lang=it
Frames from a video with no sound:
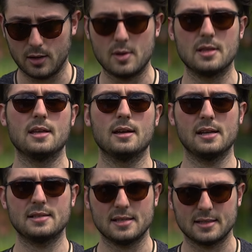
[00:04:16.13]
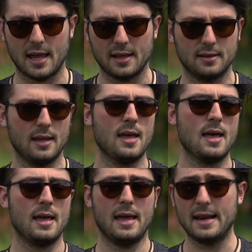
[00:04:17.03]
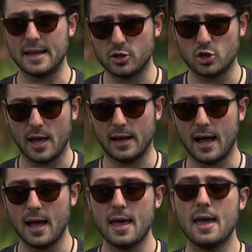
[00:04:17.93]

quindi resistente e leggera,